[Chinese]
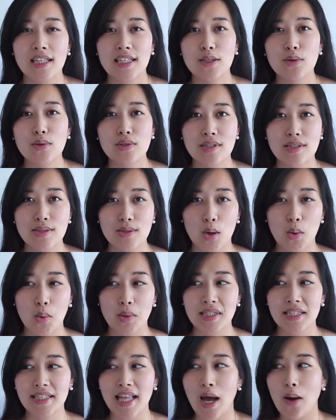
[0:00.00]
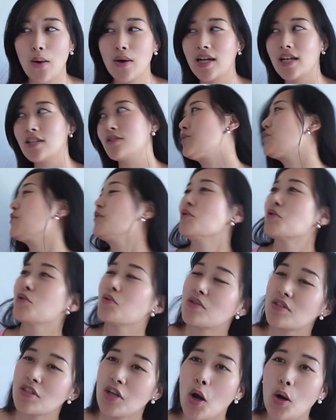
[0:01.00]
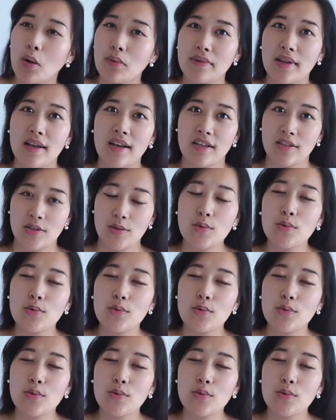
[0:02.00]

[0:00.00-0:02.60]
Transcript: 因为自从我在台湾开始出书之后呢，